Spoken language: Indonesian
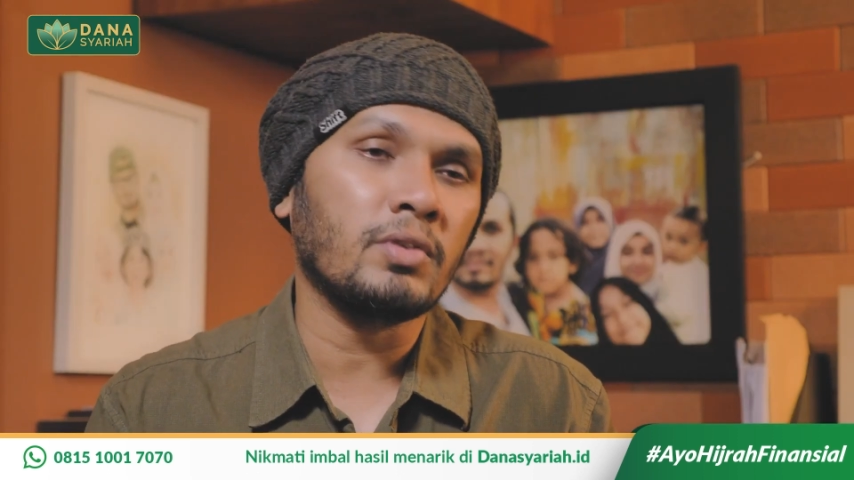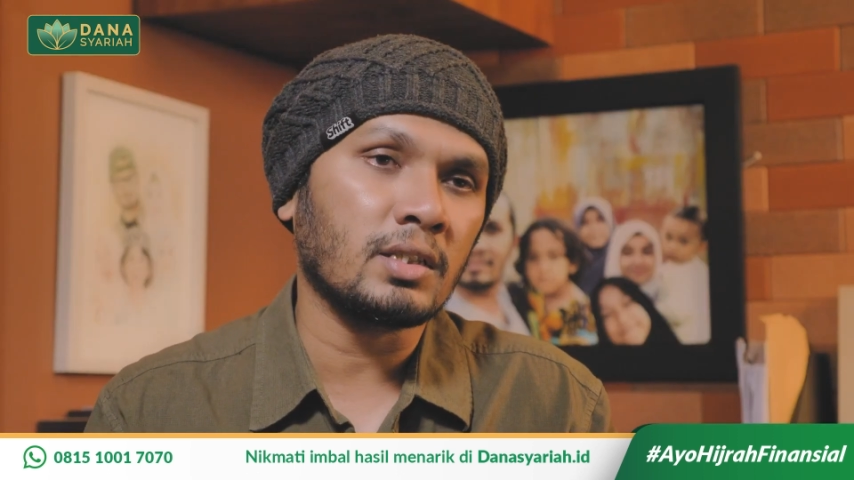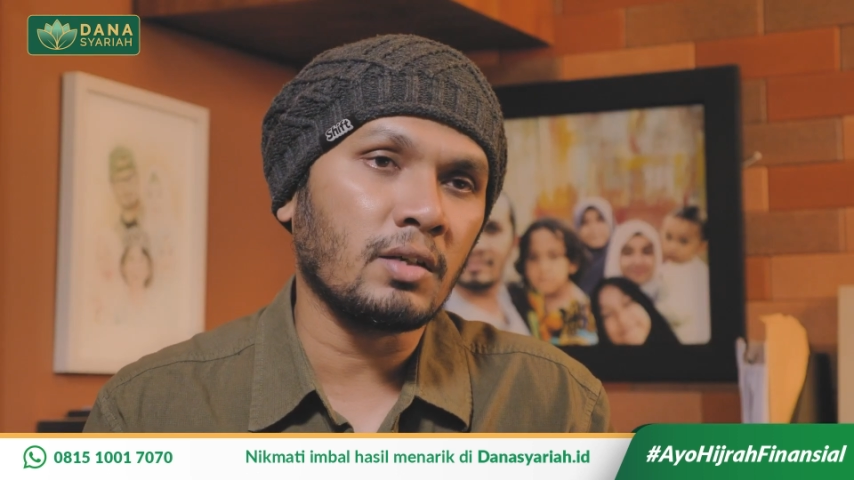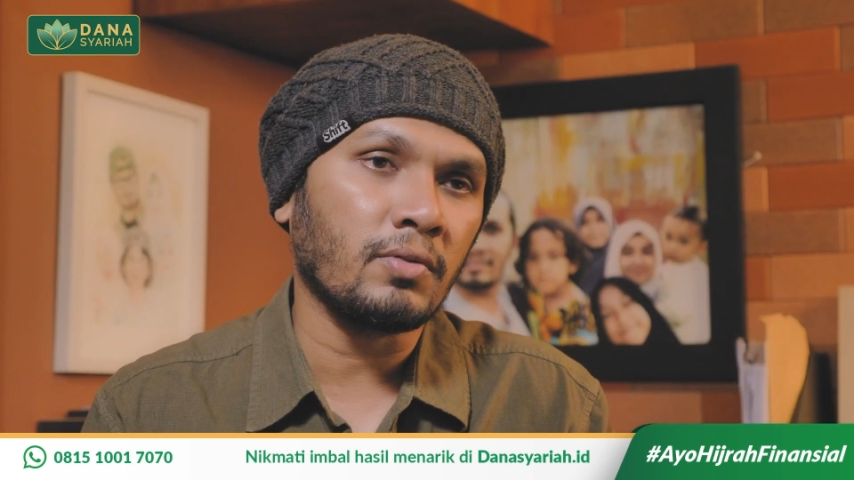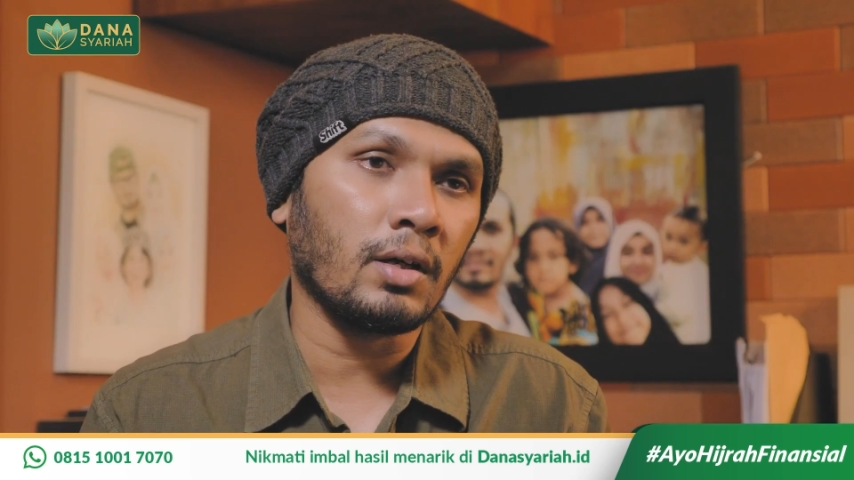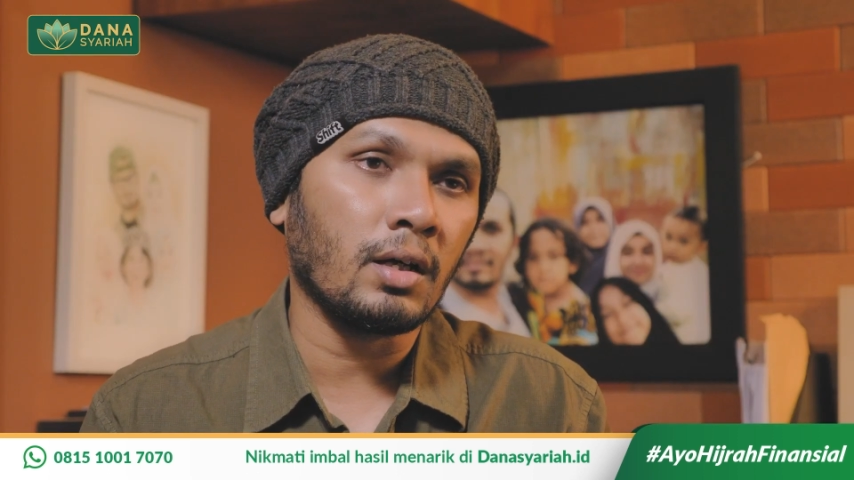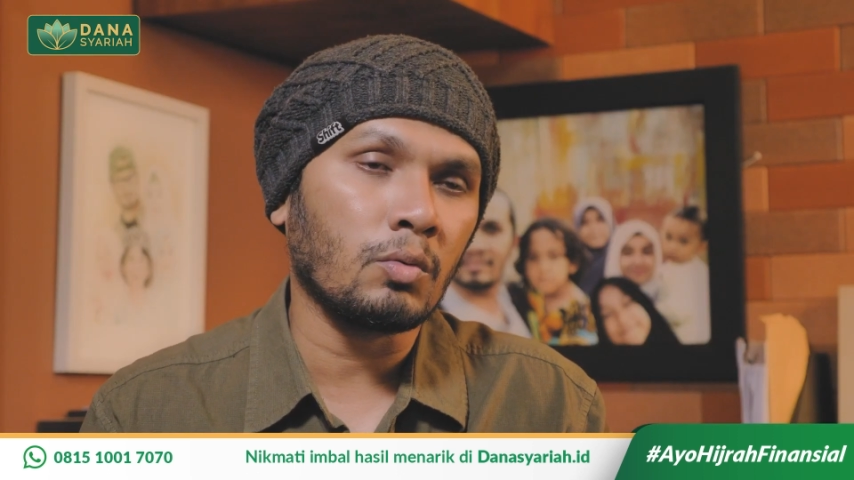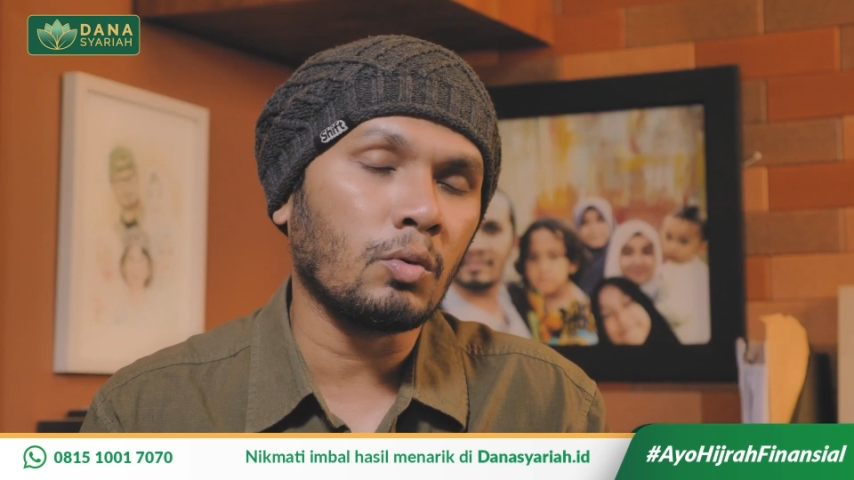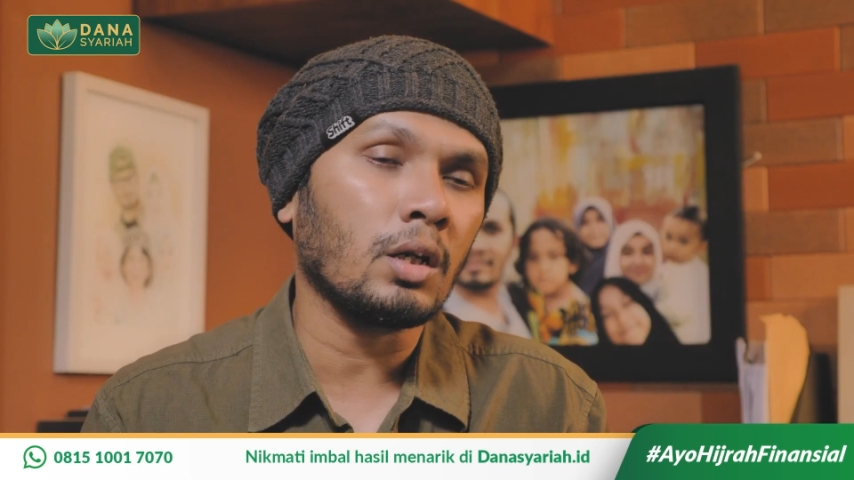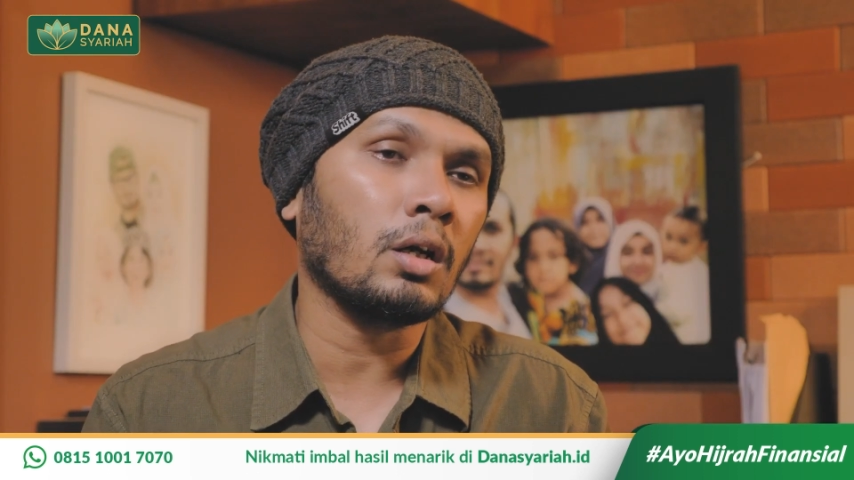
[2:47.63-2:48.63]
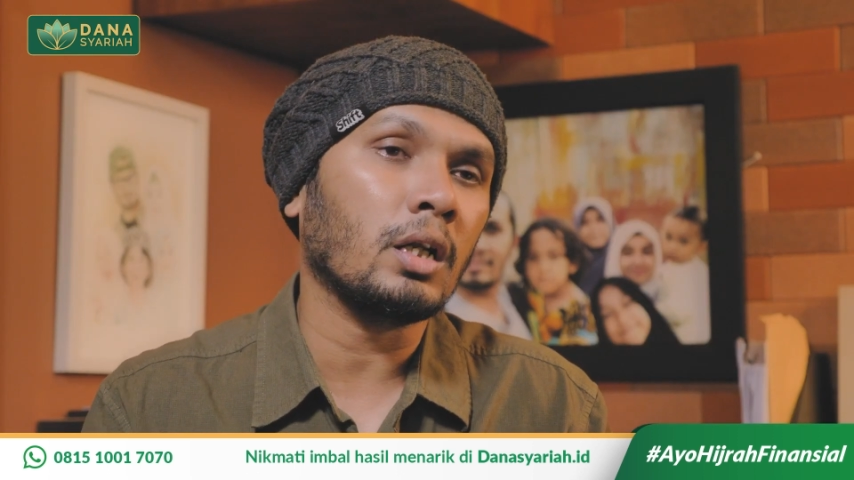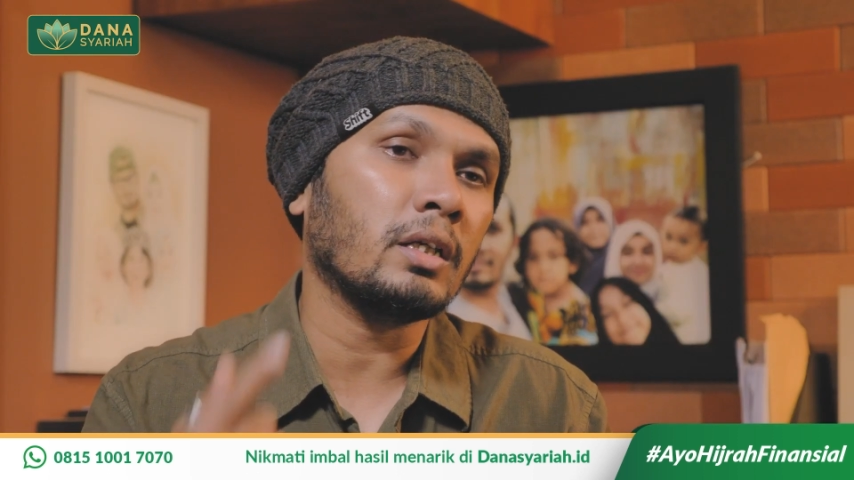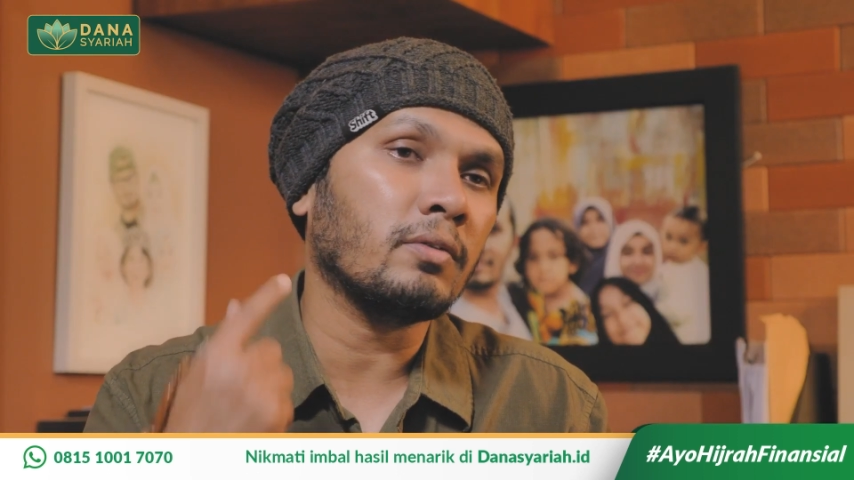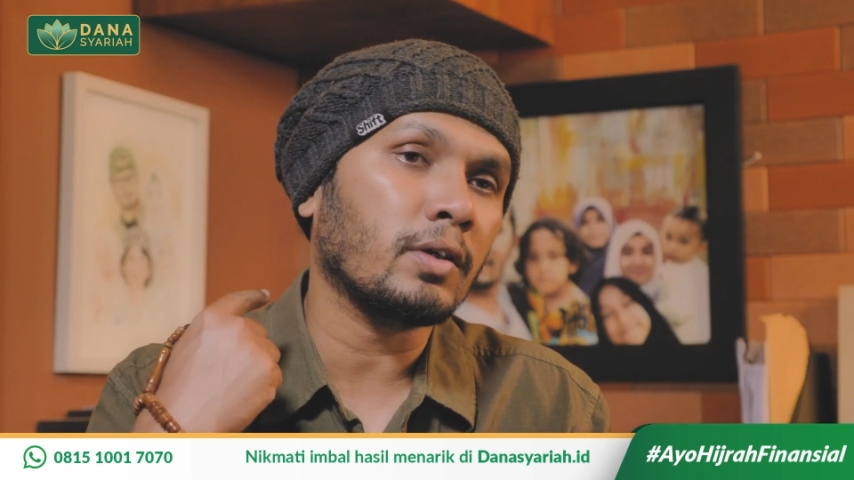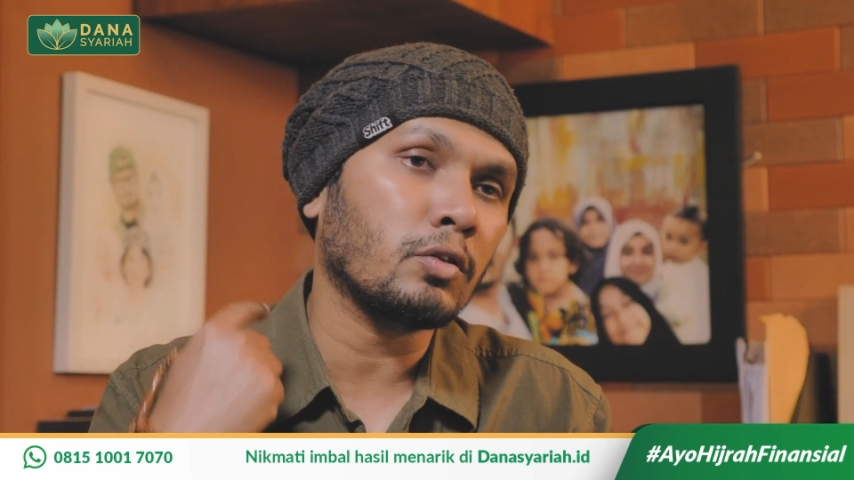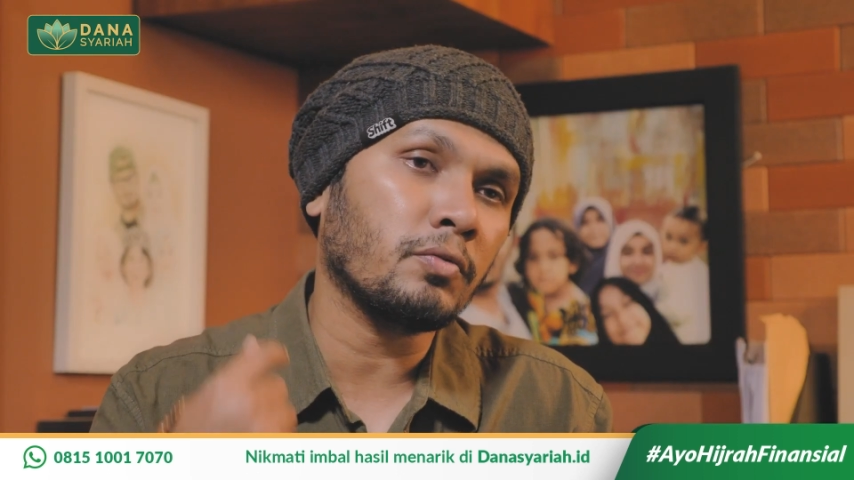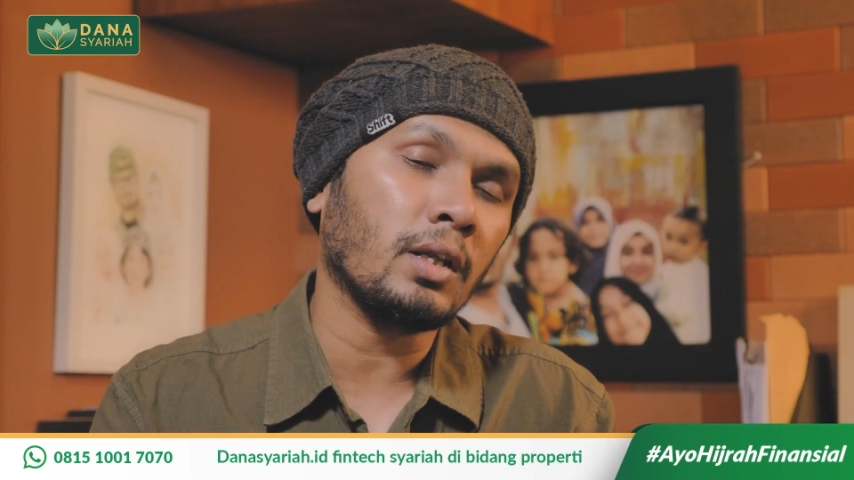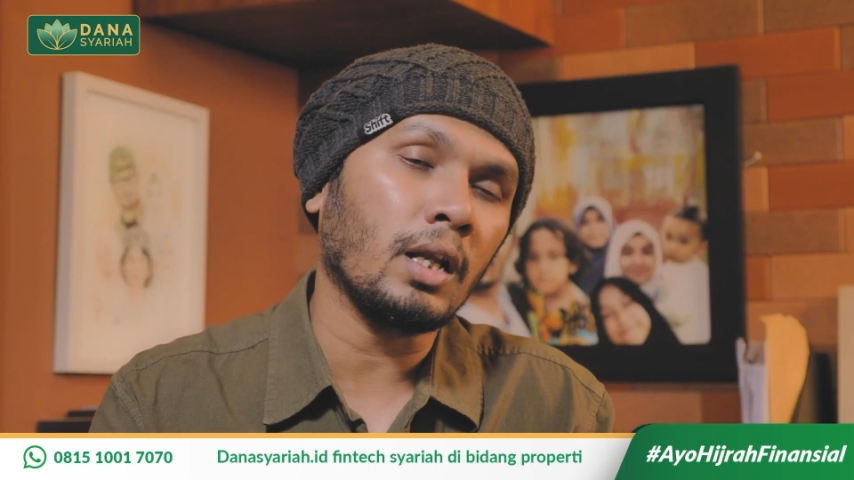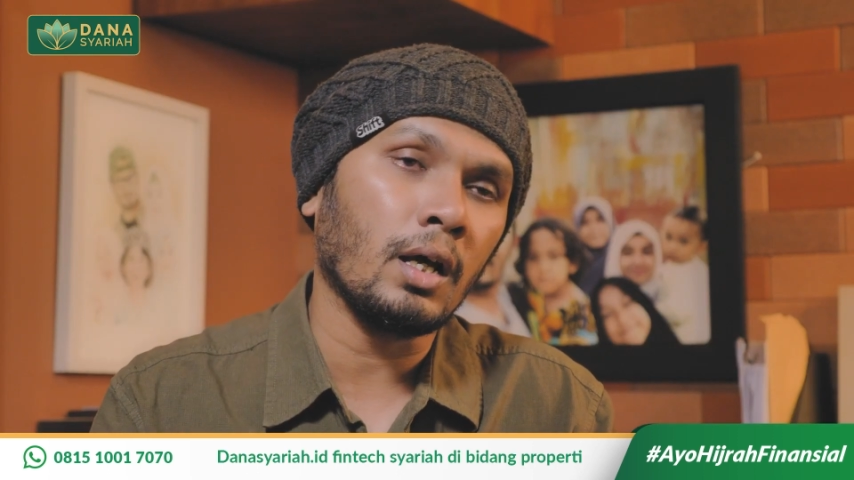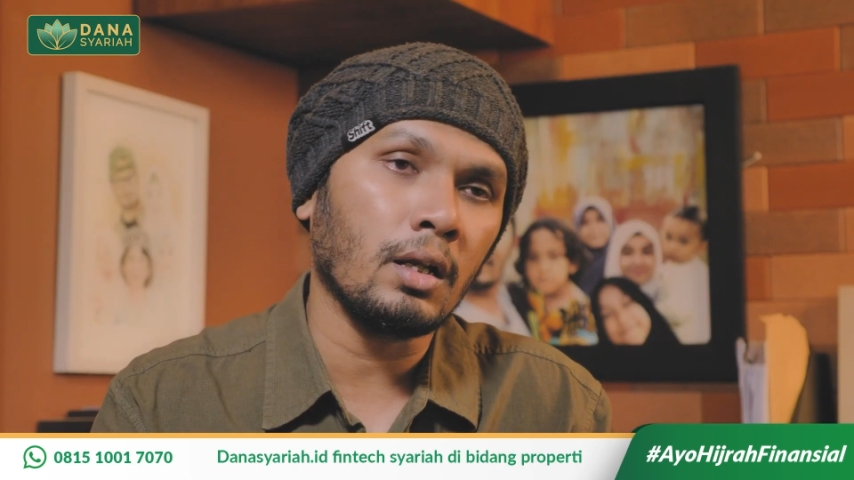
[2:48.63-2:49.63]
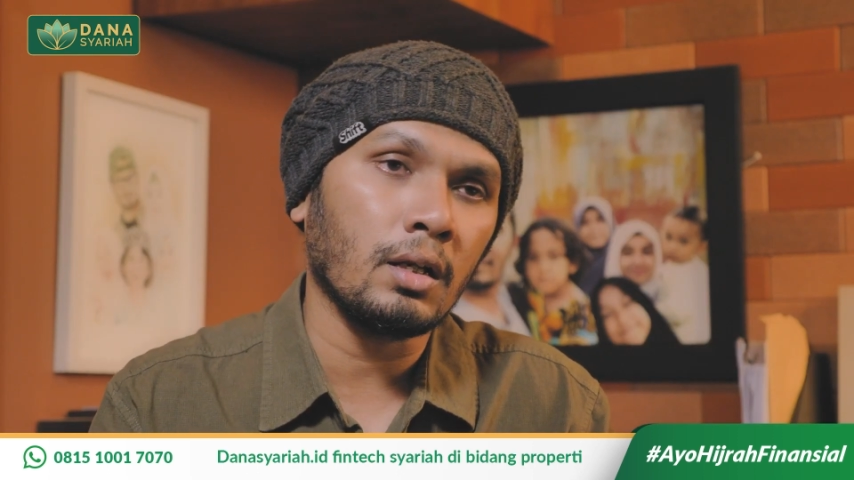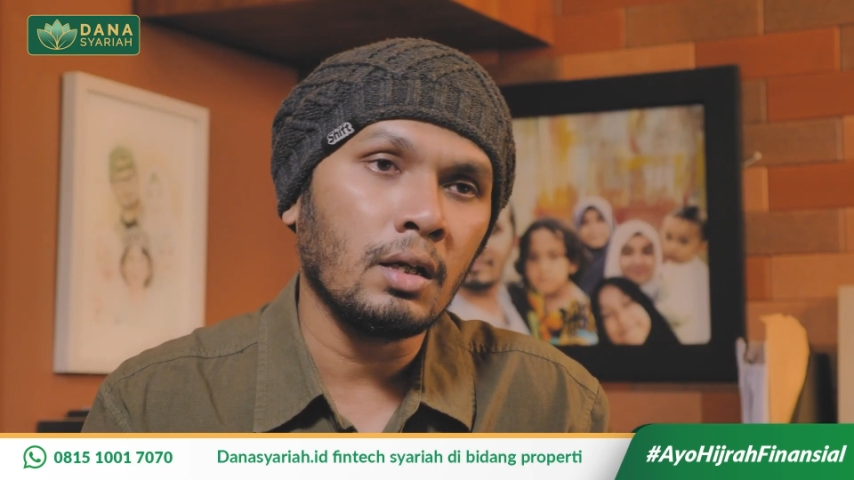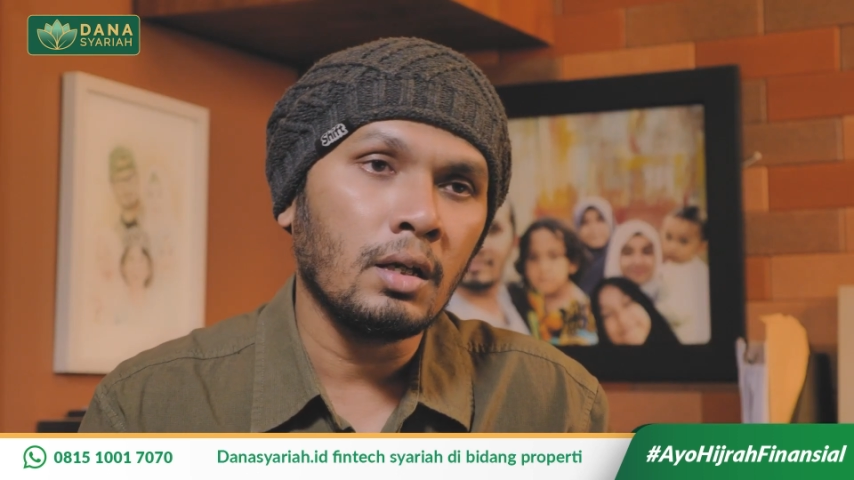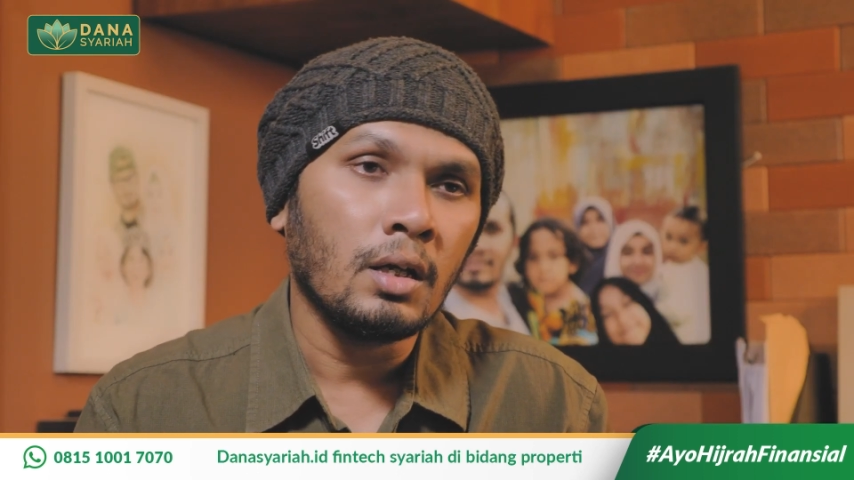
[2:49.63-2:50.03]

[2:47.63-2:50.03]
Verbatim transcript: fi safar wal khalifatu fil ahl.